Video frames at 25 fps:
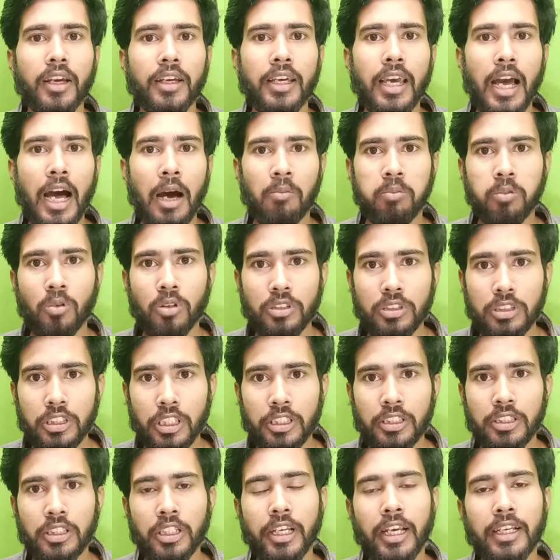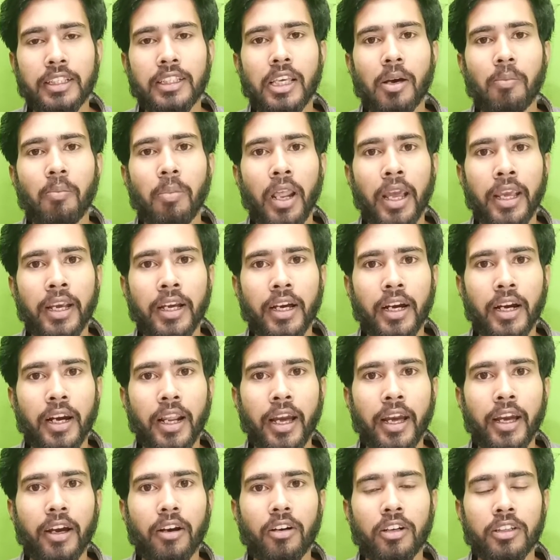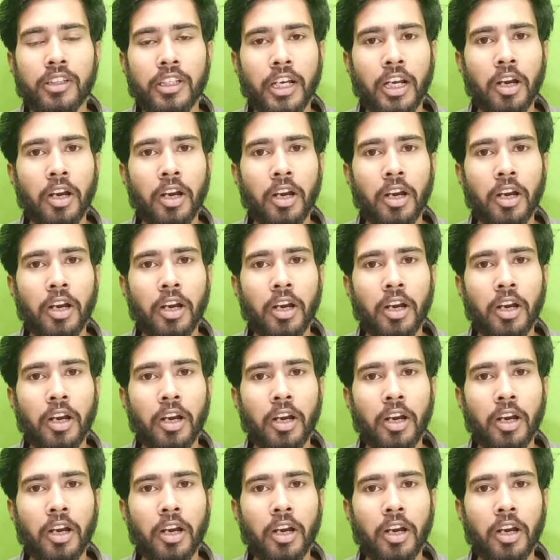कि आपको जीएसटी कैसे अप्लाई करना है और